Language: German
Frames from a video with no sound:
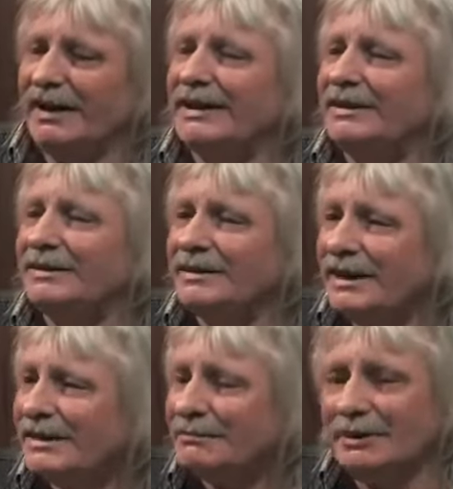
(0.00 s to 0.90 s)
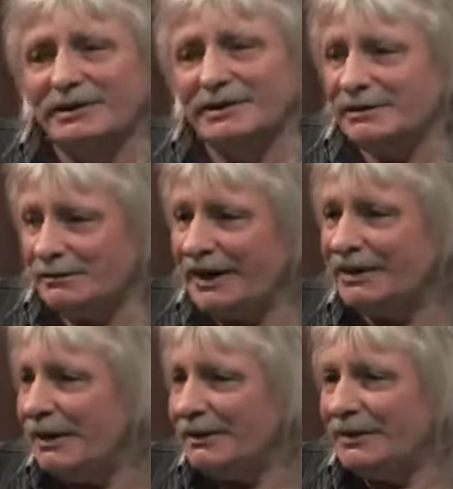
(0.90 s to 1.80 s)
hat also nichts mit,
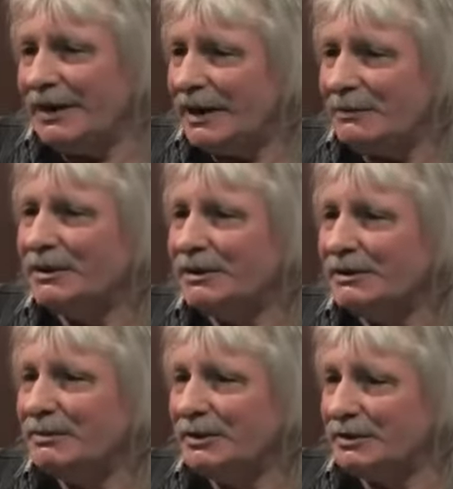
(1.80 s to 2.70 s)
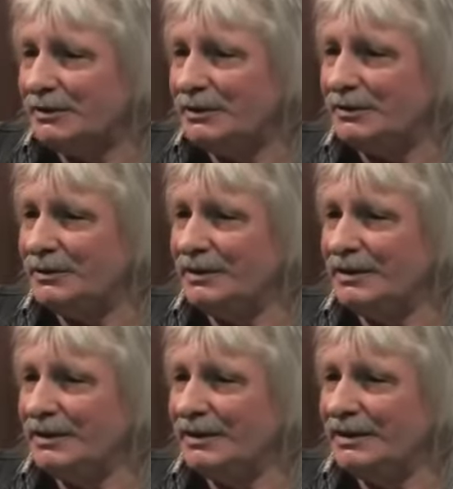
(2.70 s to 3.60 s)
meiner Meinung nach, mit Nibiru zu
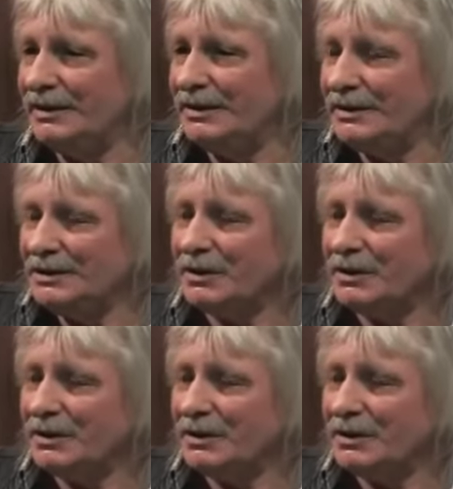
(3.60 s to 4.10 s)
tun, mhm.